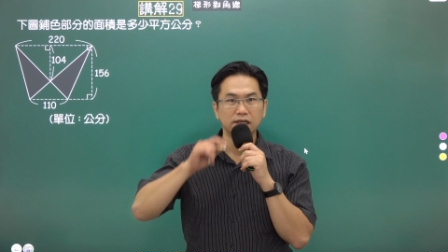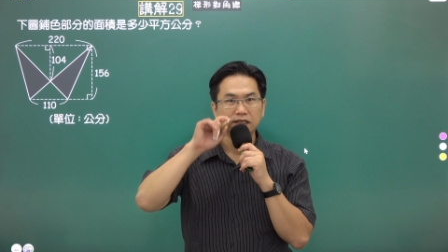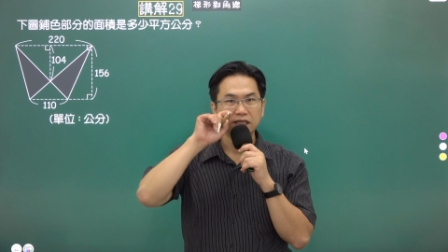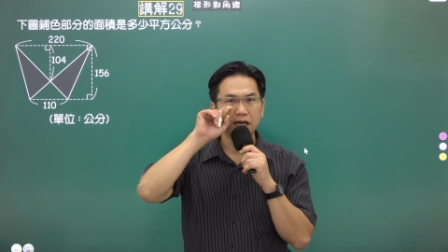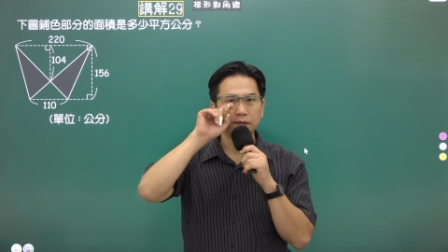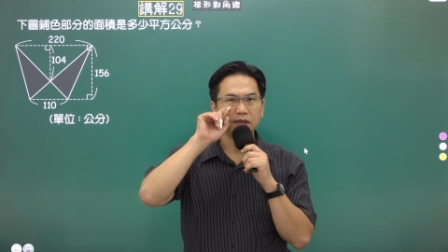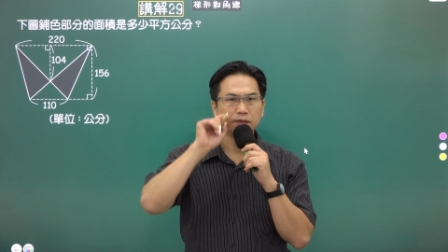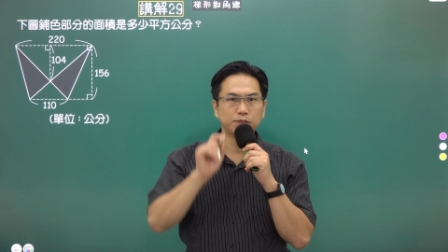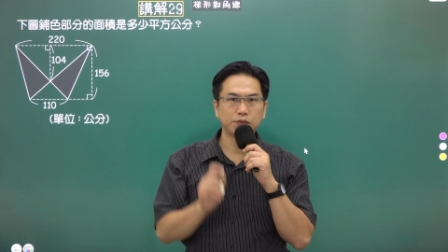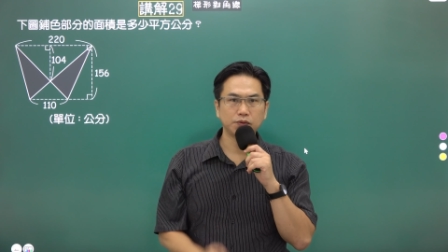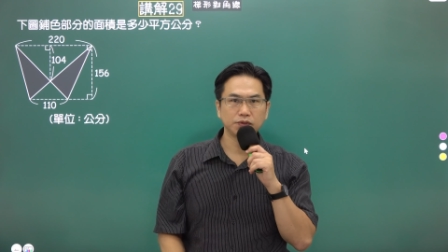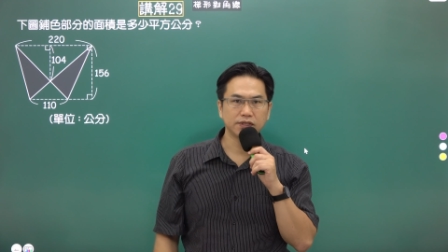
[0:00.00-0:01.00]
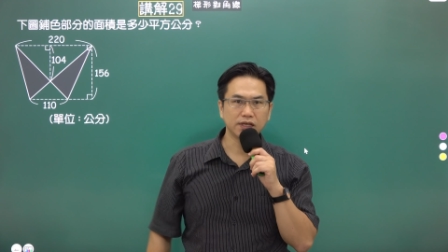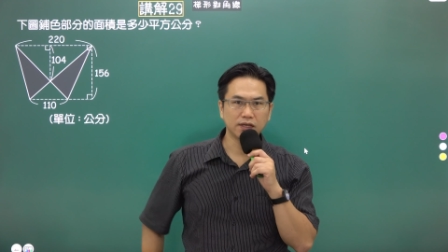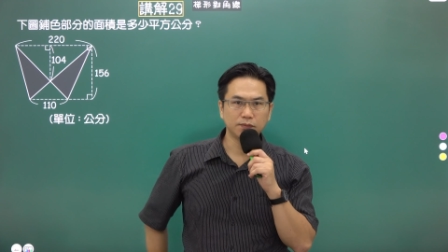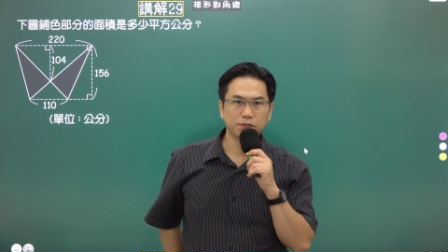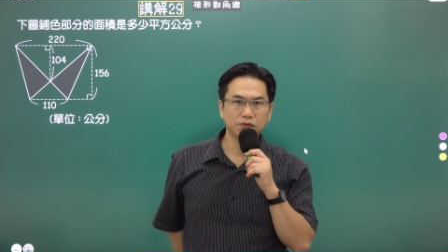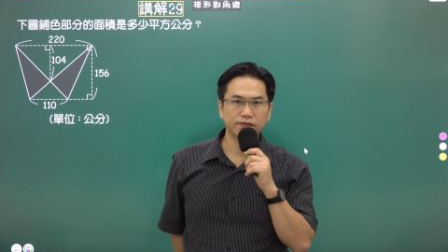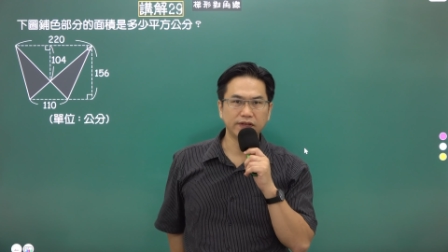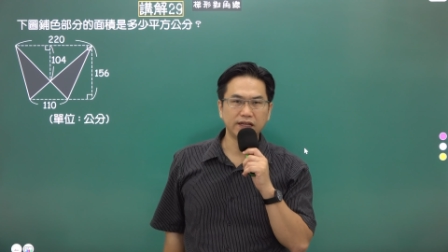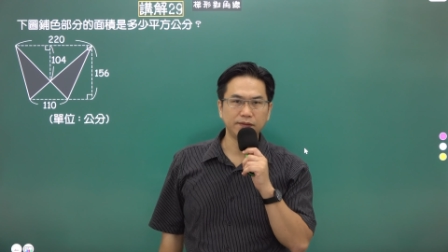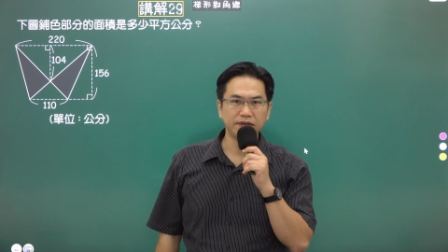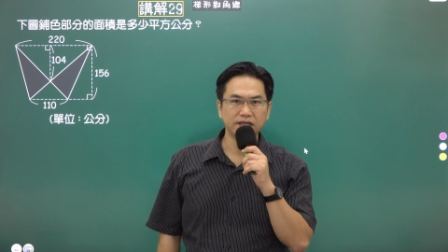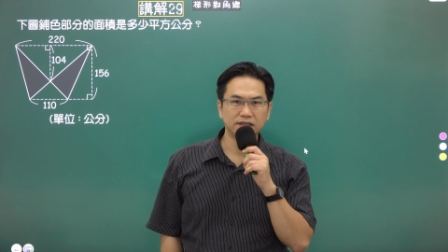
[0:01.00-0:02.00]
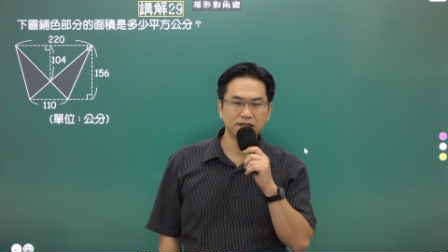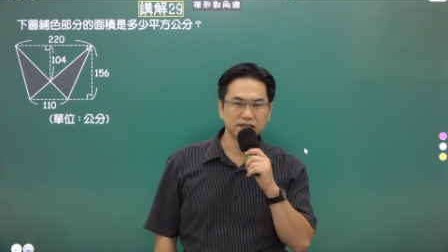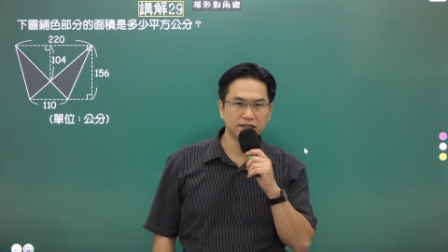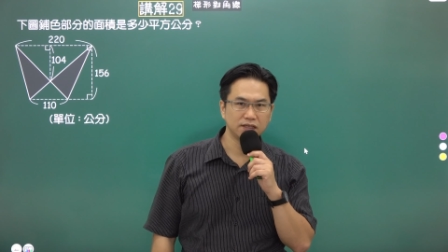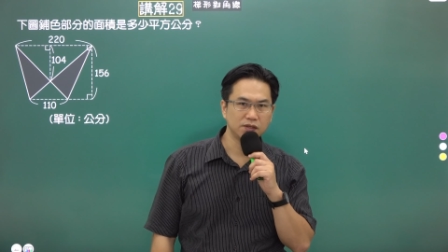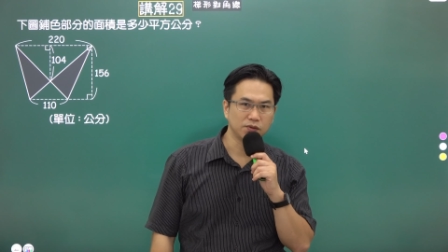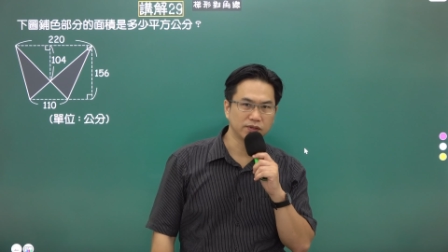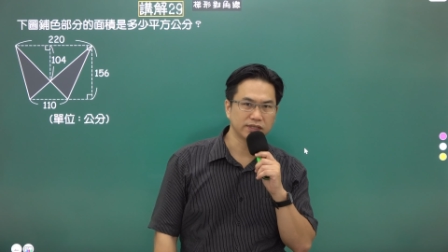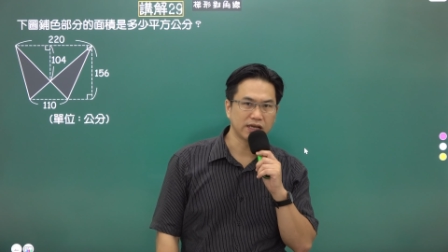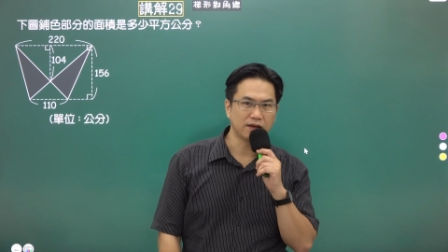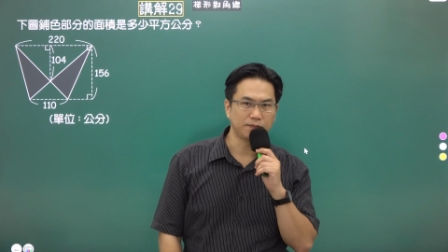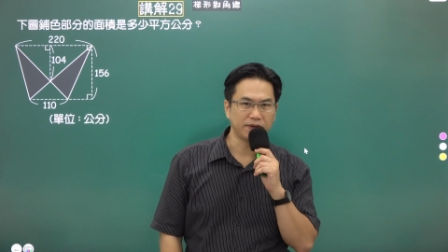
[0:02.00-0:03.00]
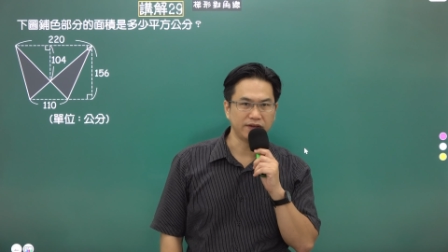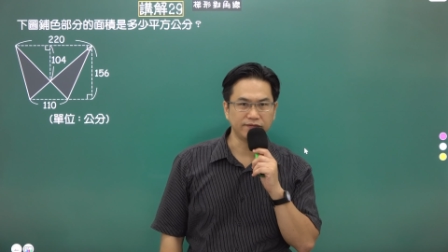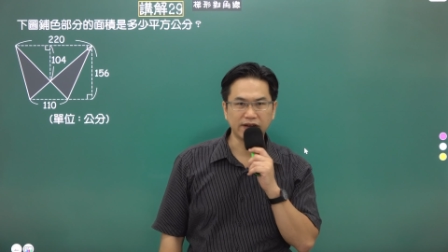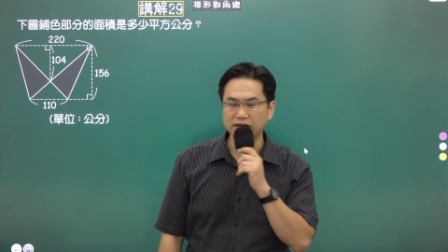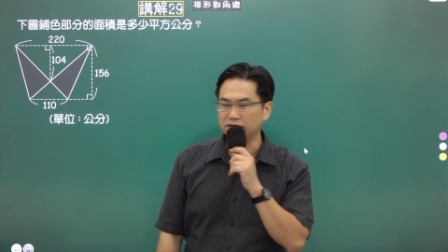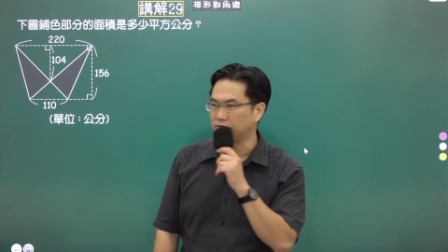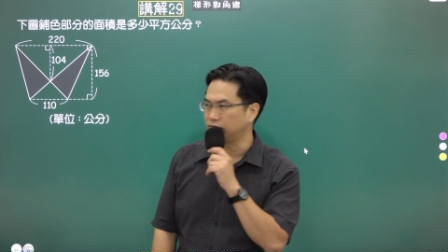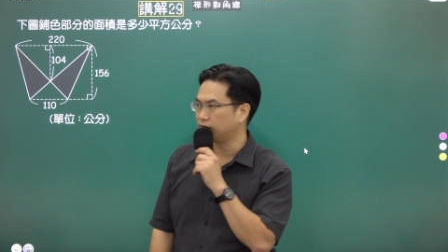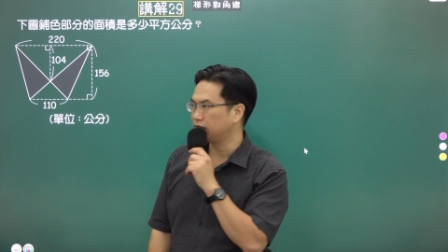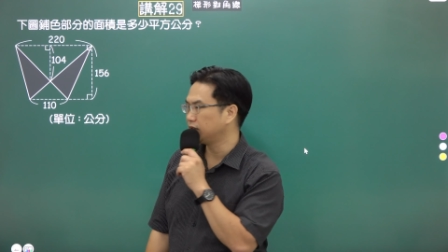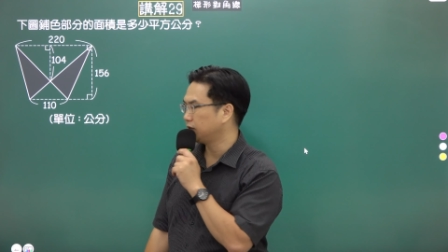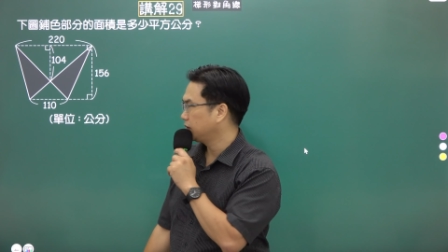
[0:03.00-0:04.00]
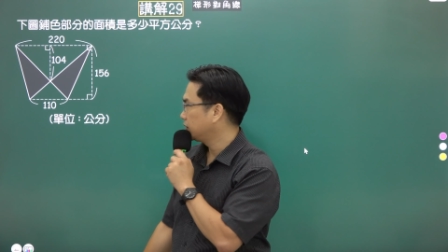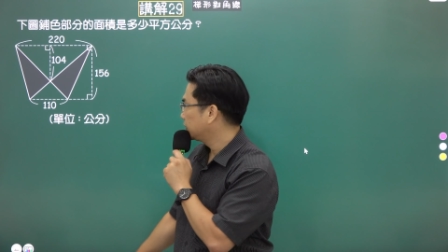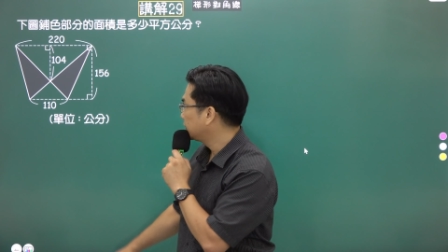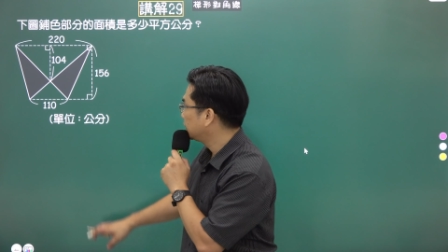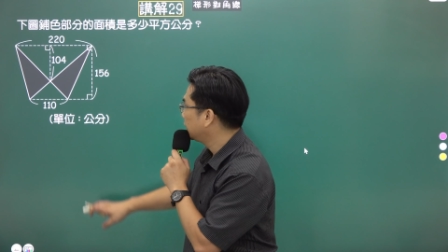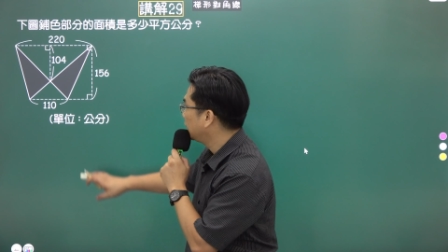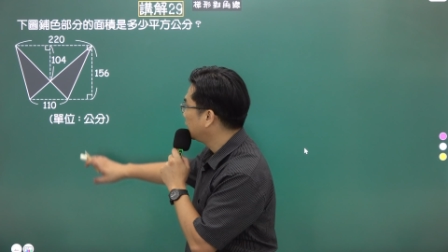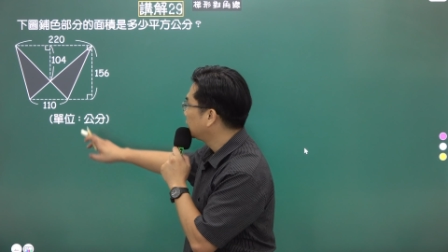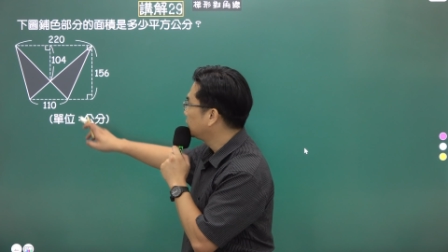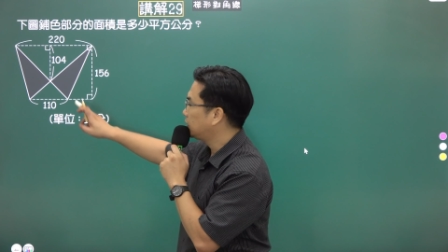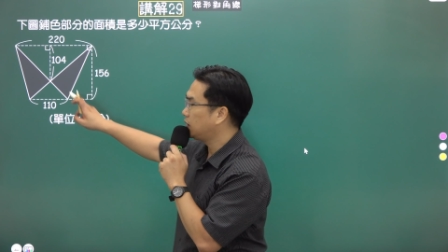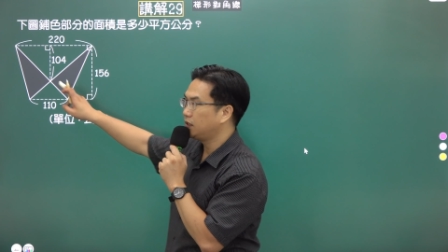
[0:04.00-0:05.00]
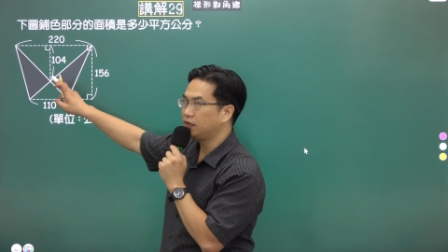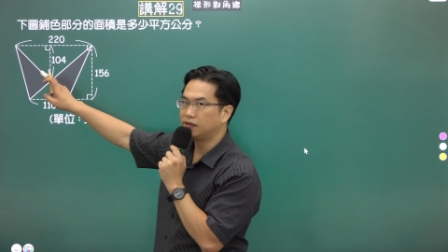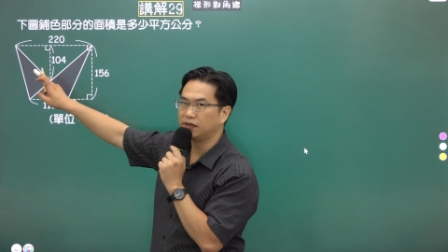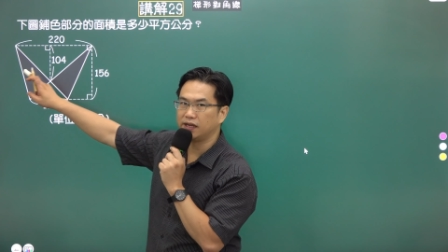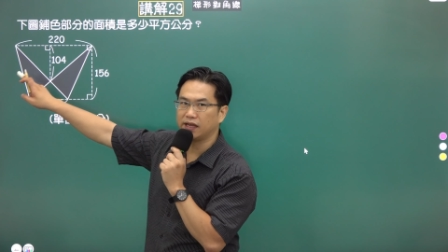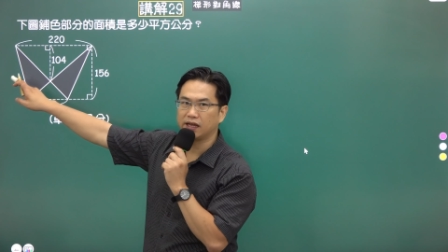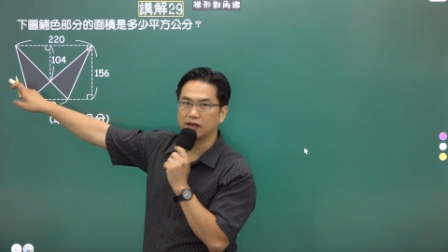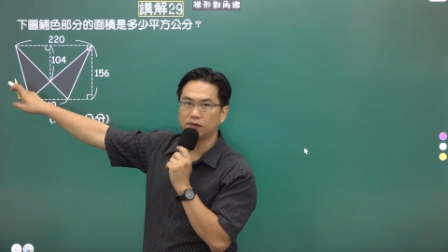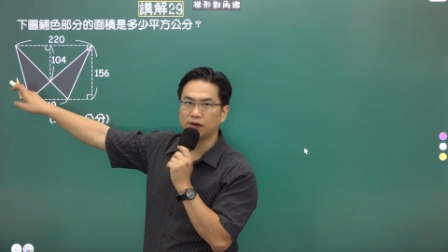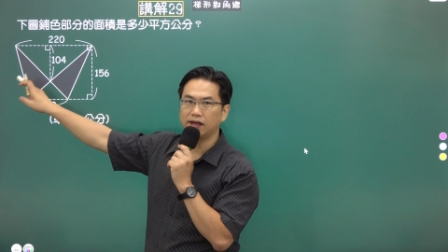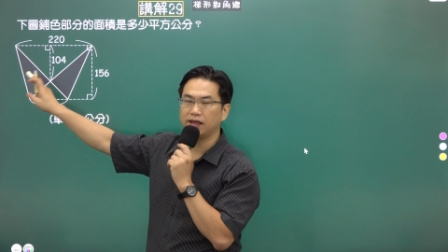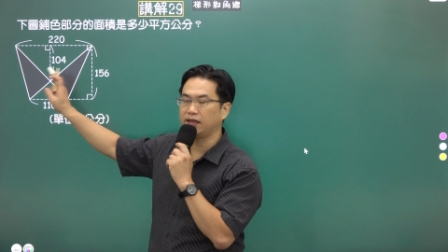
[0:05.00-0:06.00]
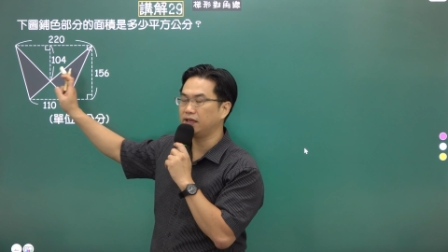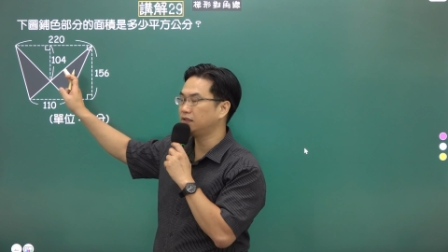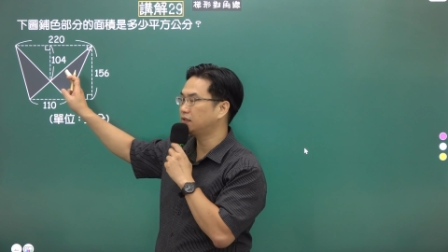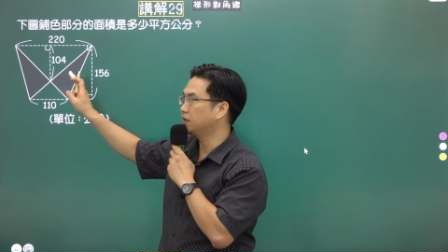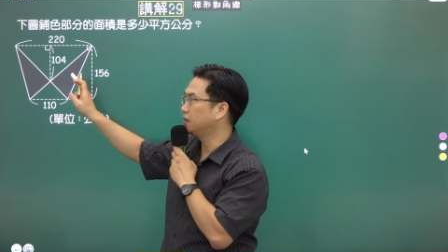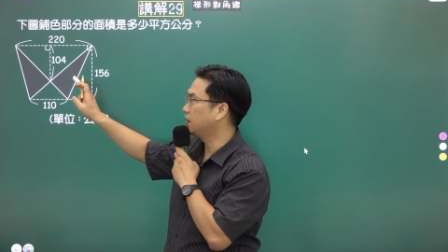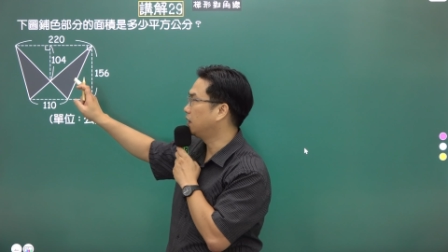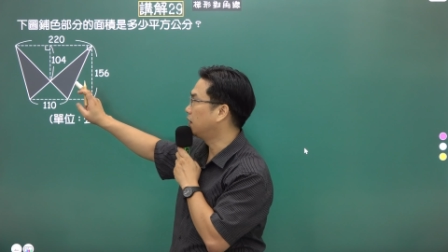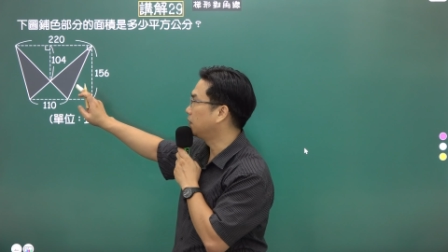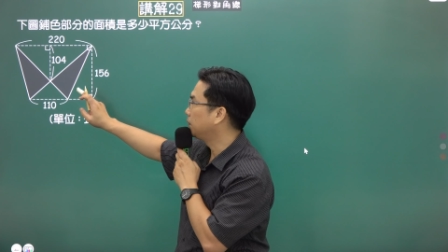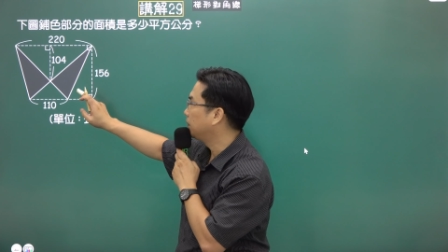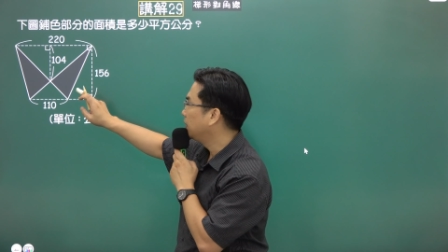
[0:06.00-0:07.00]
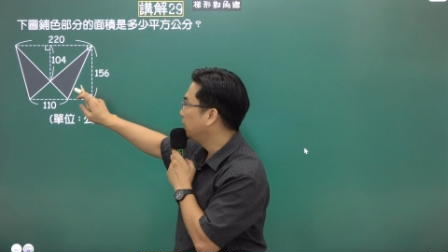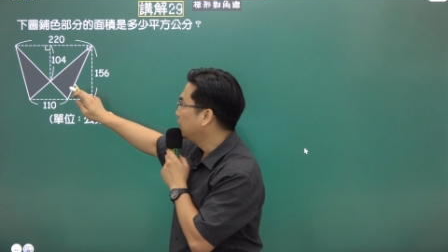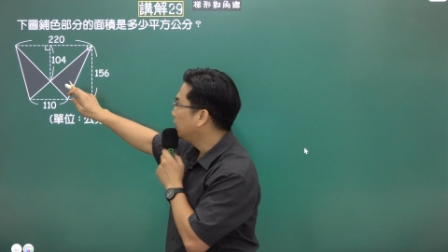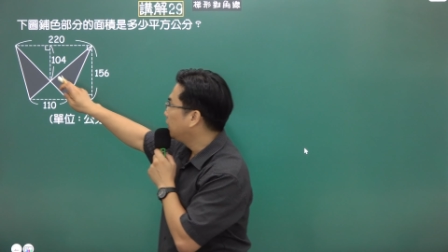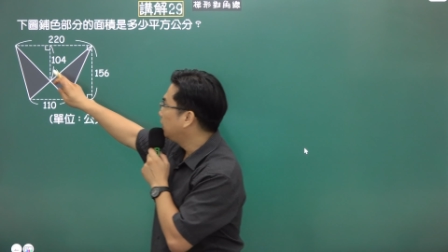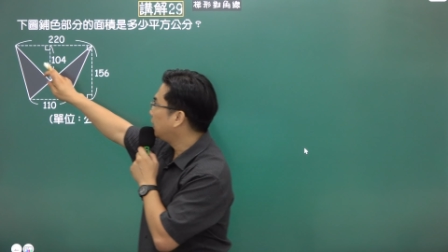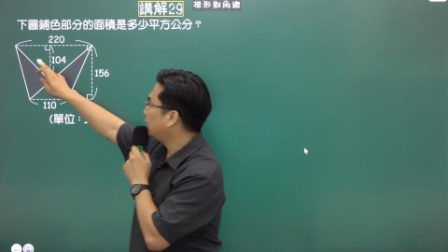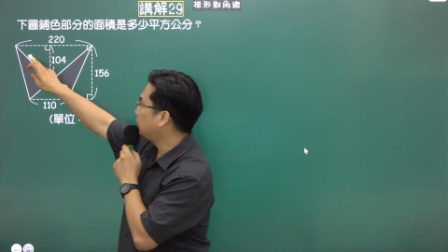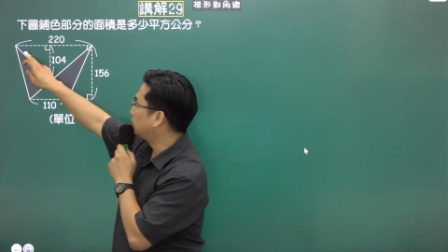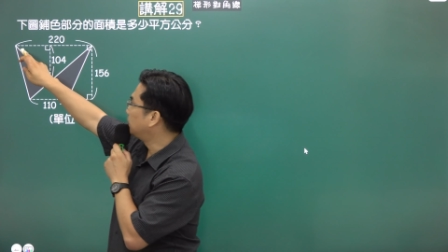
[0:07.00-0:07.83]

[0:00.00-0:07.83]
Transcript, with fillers: 下面铺设部分的面积是多少平方公分？这里有两块黑色的哈，那我